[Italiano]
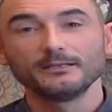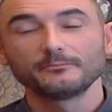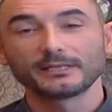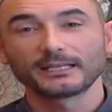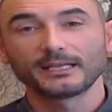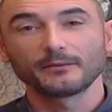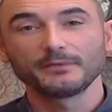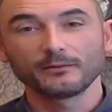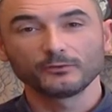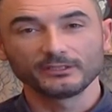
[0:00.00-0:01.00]
perché
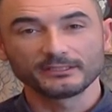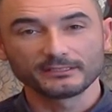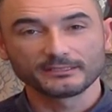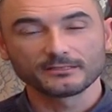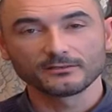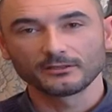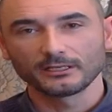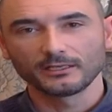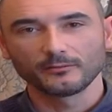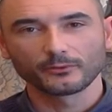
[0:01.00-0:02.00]
abbiamo
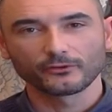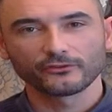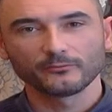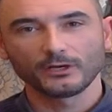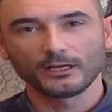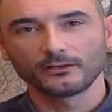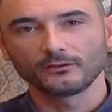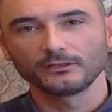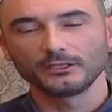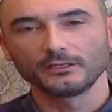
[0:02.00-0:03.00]
intenzione nel prossimo
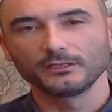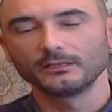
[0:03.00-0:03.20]
anno di